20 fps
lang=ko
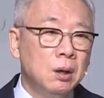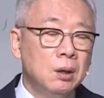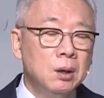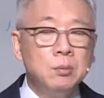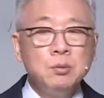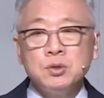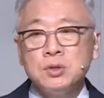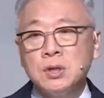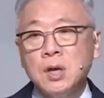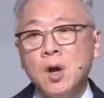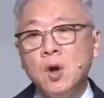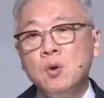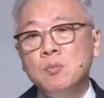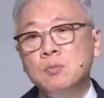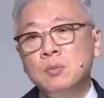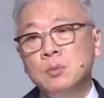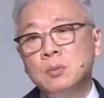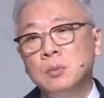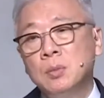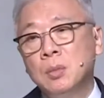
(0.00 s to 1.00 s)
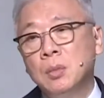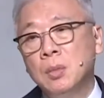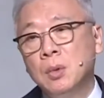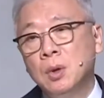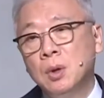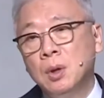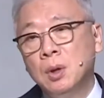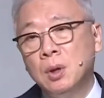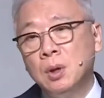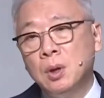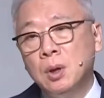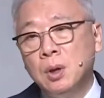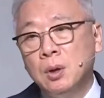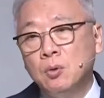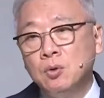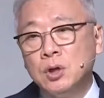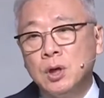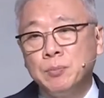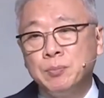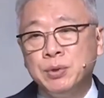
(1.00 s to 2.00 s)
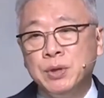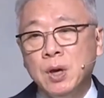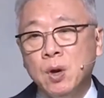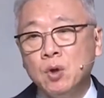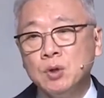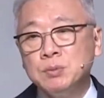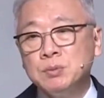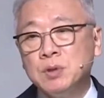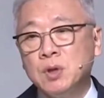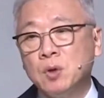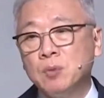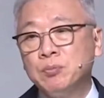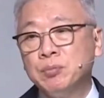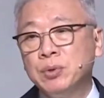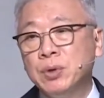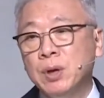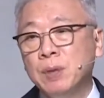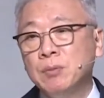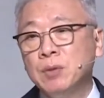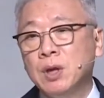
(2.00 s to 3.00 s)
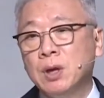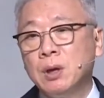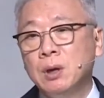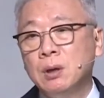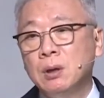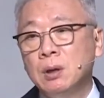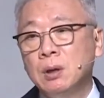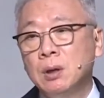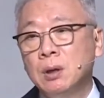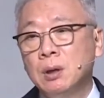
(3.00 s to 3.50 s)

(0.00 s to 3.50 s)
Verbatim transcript: 여러분 싸움 우리가 피하고 싶다고 피합니까?